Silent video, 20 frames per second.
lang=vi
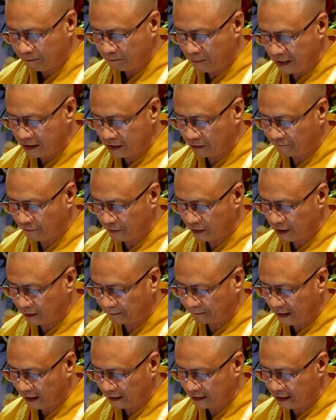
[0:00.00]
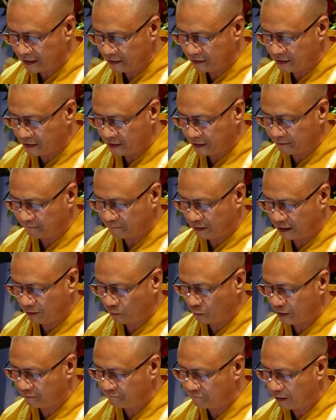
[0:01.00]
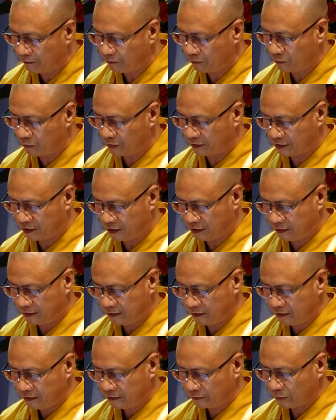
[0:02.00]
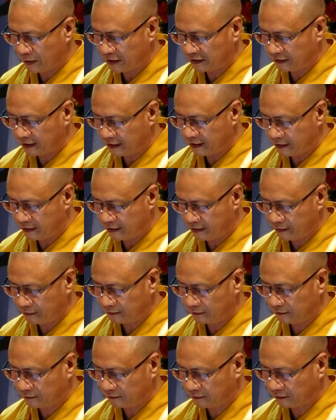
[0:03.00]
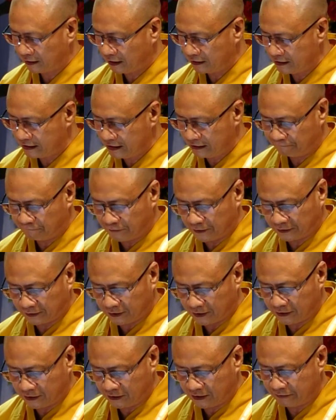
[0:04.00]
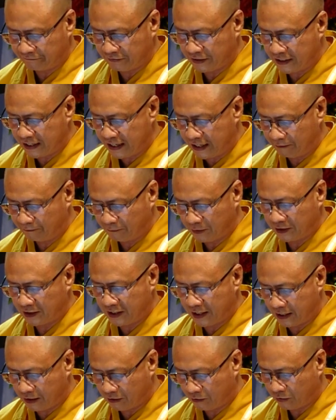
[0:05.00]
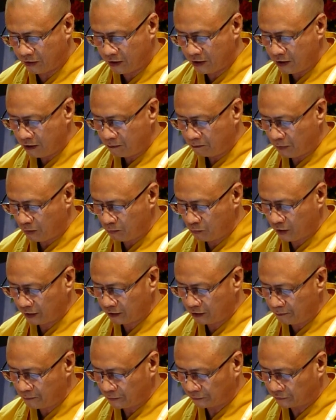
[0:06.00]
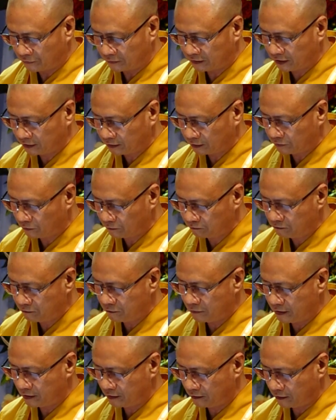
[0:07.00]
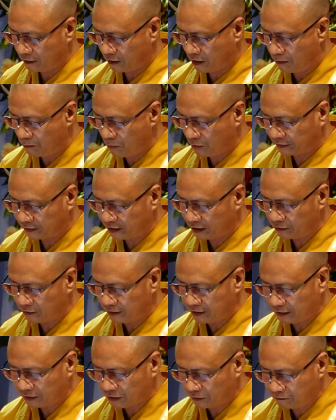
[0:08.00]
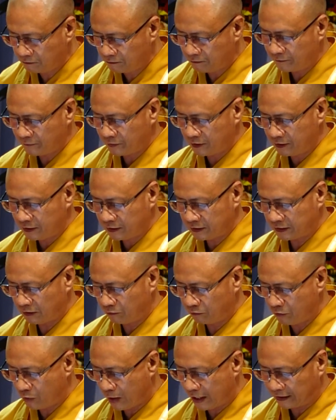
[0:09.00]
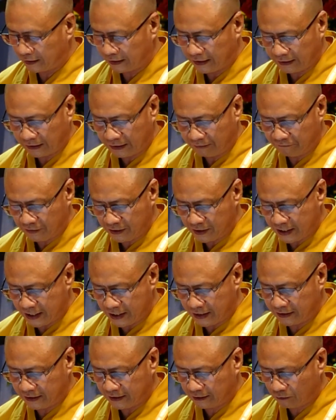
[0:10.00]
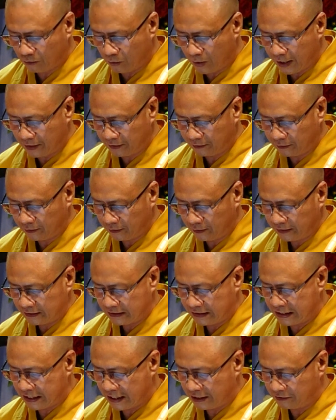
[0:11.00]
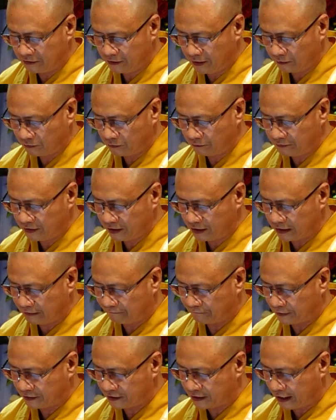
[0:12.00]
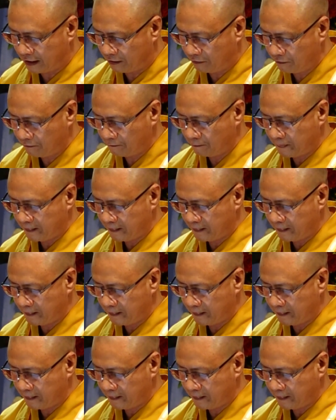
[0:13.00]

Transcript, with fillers: Ban điều phối hợp tác là Đời mà là nguyện vọng của toàn thể chư tăng ni Phật tử người Việt Nam ở Lào mong muốn có một tổ chức chung, có một tiếng nói chung trong đoàn kết các vấn đề liên quan nhà nước cũng như là Phật giáo